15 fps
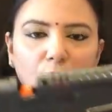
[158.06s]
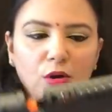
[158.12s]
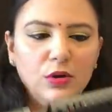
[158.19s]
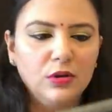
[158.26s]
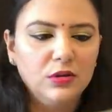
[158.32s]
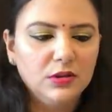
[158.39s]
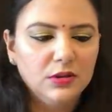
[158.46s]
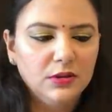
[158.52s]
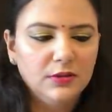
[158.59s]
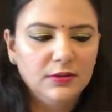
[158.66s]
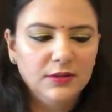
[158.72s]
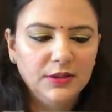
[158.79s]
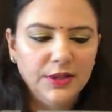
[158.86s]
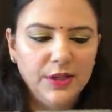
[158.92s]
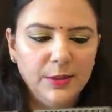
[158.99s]
और
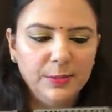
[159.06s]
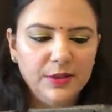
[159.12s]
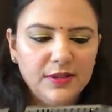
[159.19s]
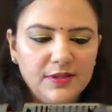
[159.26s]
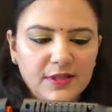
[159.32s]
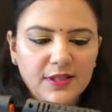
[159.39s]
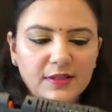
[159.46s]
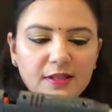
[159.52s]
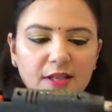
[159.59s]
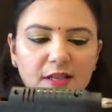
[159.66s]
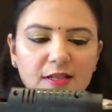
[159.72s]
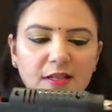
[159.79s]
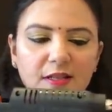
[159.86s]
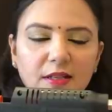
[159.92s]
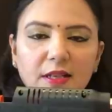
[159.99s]
यहाँ पे स्टैंड
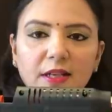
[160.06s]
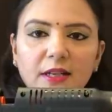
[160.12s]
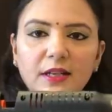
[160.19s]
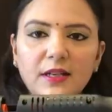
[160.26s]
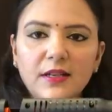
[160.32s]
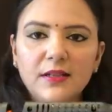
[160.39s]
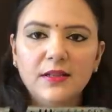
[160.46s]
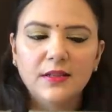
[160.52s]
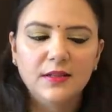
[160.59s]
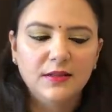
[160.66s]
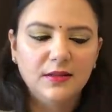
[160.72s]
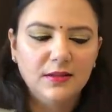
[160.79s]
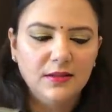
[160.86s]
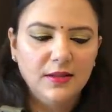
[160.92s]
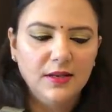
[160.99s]
दिया जाता है
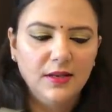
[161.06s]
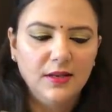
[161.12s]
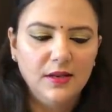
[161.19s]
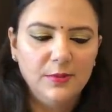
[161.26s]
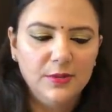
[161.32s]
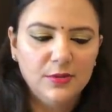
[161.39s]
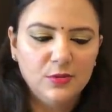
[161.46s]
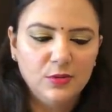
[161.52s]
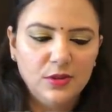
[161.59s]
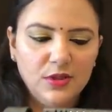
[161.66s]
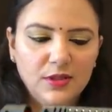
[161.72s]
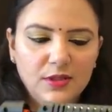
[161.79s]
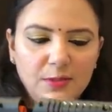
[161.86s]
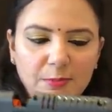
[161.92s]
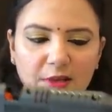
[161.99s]
ताकि आप इसको
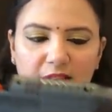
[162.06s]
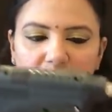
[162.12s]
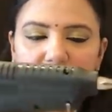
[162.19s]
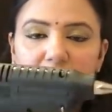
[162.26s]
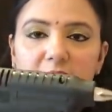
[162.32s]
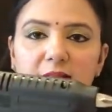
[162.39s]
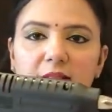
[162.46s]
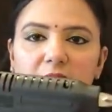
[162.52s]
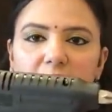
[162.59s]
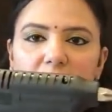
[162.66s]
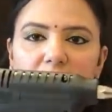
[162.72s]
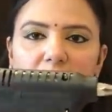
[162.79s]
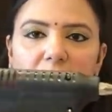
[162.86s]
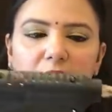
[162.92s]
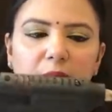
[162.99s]
अच्छे से प्लेस कर
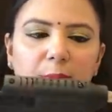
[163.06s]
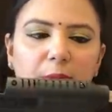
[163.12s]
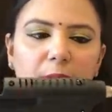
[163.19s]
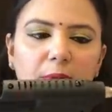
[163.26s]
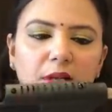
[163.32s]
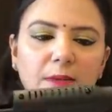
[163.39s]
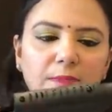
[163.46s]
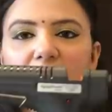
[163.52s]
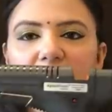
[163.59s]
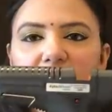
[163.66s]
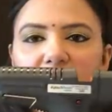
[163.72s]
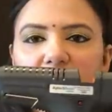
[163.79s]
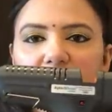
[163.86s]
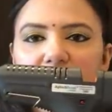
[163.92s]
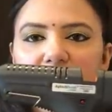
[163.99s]
सकें कहीं पे भी
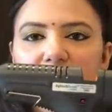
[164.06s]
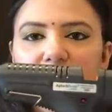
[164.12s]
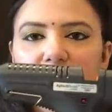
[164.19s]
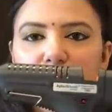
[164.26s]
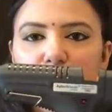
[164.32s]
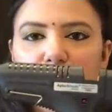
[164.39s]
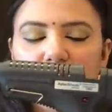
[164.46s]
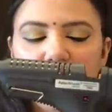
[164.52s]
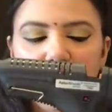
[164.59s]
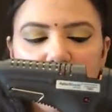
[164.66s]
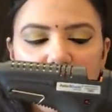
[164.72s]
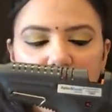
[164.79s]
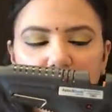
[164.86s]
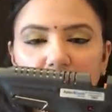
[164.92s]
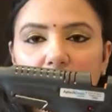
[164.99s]
ये 100 वॉट की
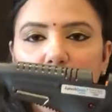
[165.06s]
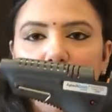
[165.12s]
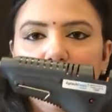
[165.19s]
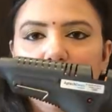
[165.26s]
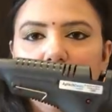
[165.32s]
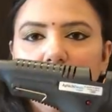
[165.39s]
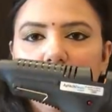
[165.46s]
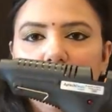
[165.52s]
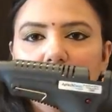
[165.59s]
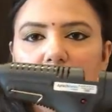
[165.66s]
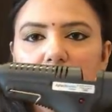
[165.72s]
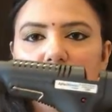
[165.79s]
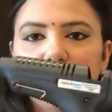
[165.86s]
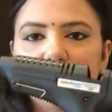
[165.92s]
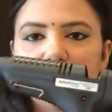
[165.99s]
है यहाँ पे
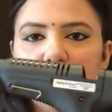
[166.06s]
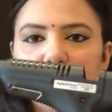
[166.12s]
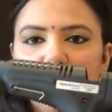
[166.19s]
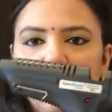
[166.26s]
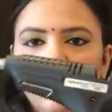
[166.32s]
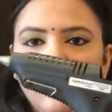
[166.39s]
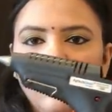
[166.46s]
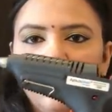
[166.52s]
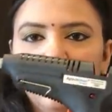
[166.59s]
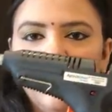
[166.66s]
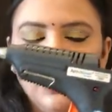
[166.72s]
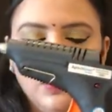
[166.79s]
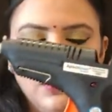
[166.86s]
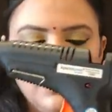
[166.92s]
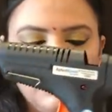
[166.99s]
ऑन स्विच ऑन ऑफ
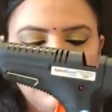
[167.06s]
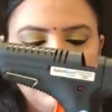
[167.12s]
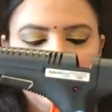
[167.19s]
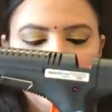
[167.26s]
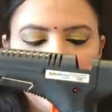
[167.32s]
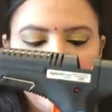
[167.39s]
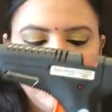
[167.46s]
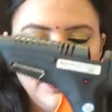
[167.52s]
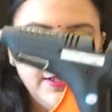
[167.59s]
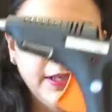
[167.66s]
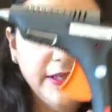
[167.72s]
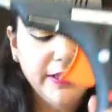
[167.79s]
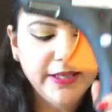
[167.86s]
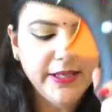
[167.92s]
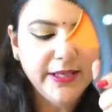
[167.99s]
का बटन
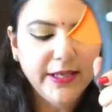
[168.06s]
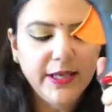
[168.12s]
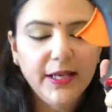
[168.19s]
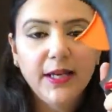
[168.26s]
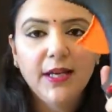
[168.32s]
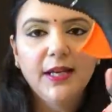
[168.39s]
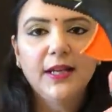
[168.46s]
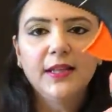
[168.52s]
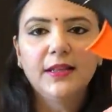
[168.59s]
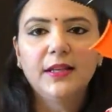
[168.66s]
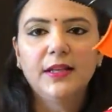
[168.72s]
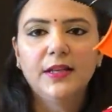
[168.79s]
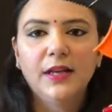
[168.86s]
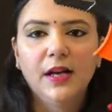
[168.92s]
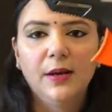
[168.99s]
दिया गया है
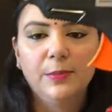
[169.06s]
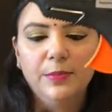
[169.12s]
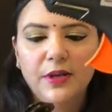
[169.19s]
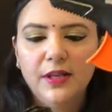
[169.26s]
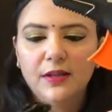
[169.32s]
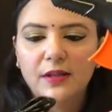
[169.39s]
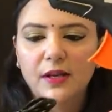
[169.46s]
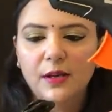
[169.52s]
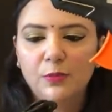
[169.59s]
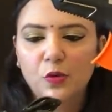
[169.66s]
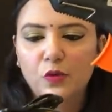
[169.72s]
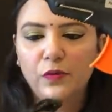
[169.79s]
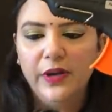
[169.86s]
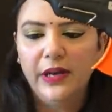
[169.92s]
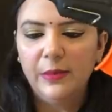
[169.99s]
देन यहाँ पे इतना
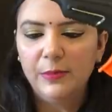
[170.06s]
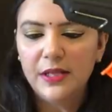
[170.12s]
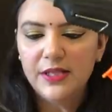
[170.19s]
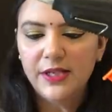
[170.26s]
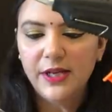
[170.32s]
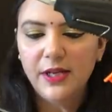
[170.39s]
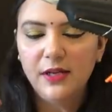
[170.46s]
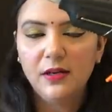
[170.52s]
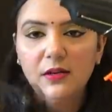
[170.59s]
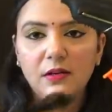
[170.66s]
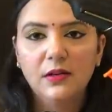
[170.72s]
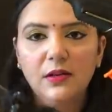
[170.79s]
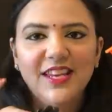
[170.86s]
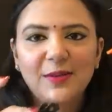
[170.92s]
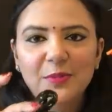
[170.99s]
आपको वायर मिल जाएगा
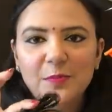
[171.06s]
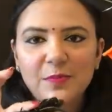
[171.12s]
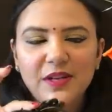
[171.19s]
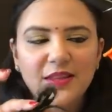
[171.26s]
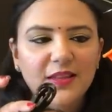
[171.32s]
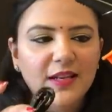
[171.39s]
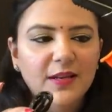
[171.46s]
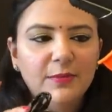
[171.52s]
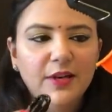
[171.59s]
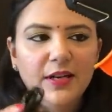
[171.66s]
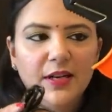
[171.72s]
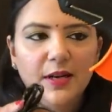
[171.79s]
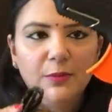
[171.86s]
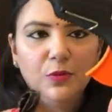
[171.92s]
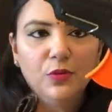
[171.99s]
ये भी बंद है
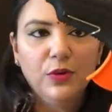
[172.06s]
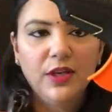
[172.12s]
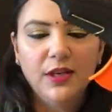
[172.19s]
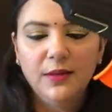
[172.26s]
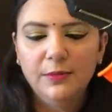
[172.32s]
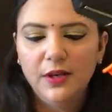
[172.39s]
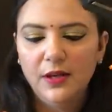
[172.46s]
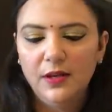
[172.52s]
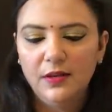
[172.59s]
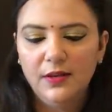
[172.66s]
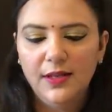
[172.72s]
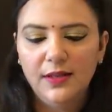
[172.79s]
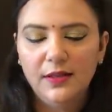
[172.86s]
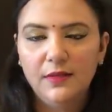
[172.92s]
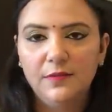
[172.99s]
बट आपको ये मैं
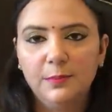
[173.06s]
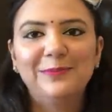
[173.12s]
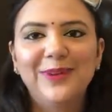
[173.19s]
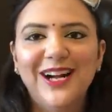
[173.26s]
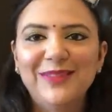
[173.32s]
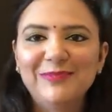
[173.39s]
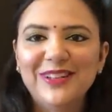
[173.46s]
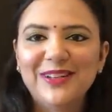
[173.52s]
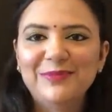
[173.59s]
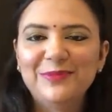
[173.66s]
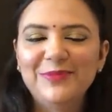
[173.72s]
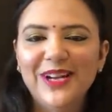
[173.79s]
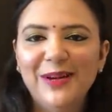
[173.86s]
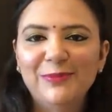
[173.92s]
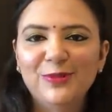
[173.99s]
लेंथ बाद में कभी
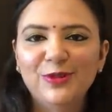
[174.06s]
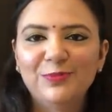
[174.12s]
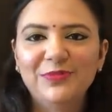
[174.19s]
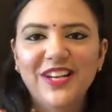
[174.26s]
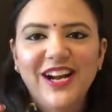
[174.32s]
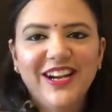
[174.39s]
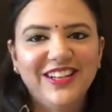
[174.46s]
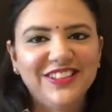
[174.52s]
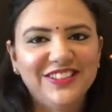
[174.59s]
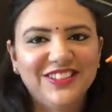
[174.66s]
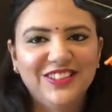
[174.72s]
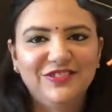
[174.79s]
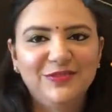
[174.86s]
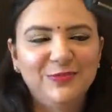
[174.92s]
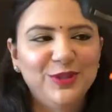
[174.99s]
मैं आपको अपने आर्ट एंड
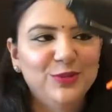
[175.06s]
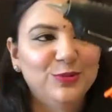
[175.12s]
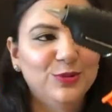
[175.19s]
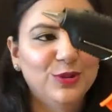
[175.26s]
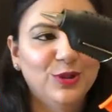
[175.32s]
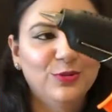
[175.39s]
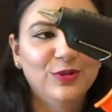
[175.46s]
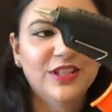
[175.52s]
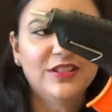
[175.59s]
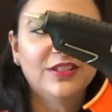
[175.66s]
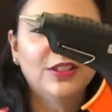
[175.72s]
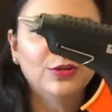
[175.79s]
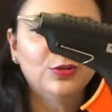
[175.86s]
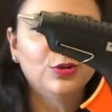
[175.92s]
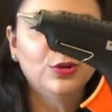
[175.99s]
क्राफ्ट में यूज़ करूँगी इस
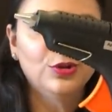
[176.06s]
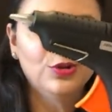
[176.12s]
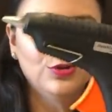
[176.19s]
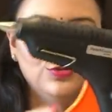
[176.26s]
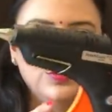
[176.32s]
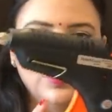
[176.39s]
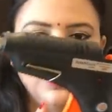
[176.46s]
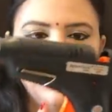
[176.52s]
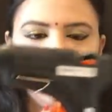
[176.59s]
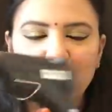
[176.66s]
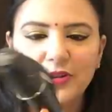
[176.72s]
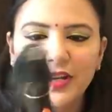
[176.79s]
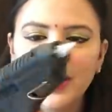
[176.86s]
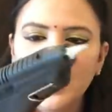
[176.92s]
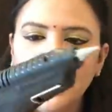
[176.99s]
गन को तो ज़रूर
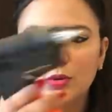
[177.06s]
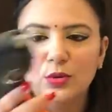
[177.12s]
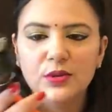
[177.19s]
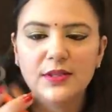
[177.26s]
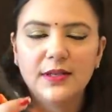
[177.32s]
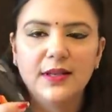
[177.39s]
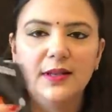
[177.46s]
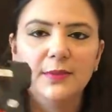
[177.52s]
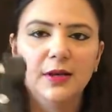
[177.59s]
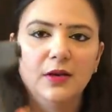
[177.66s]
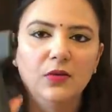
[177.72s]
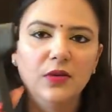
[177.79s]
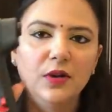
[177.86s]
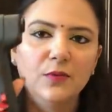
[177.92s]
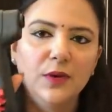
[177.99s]
दिखाऊंगी तो इसके लिए मैं
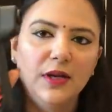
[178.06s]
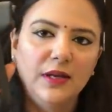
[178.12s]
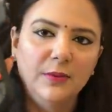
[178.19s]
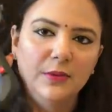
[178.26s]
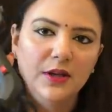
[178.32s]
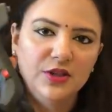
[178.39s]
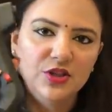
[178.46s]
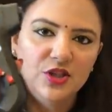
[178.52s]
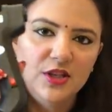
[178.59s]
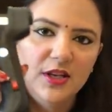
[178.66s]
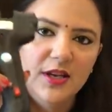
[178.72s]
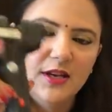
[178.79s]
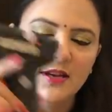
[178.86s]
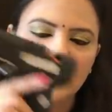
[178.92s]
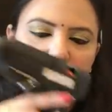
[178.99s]
कहूँगी वाकई में अच्छी
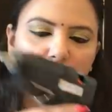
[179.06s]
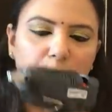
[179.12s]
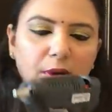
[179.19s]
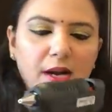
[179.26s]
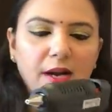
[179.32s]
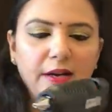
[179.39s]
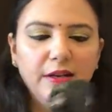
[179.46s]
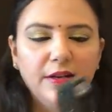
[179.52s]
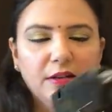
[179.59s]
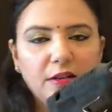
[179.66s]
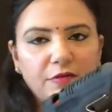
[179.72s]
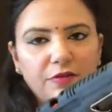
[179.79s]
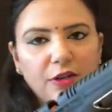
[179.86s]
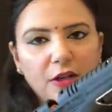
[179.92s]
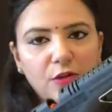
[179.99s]
है अगर आप आर्ट एंड
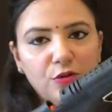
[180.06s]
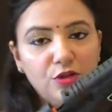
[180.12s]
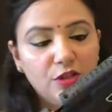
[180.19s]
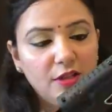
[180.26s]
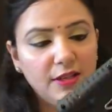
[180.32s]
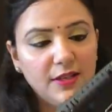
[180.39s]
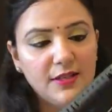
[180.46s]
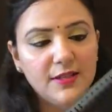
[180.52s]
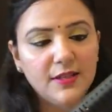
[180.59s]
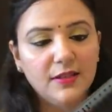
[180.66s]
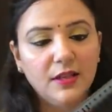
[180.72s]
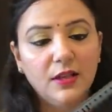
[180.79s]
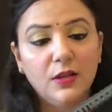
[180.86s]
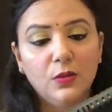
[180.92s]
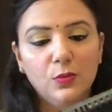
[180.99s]
क्राफ्ट के लिए कुछ लेना
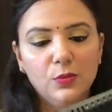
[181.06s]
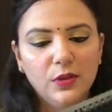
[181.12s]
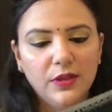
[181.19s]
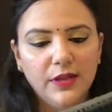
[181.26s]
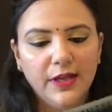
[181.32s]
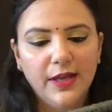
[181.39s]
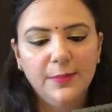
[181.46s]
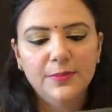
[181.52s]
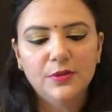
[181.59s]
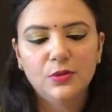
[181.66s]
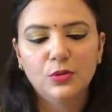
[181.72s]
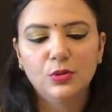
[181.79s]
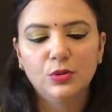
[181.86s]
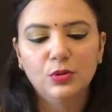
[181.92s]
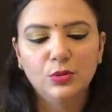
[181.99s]
चाहते हैं ग्लू गन टाइप्स
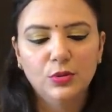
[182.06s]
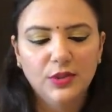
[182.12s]
तो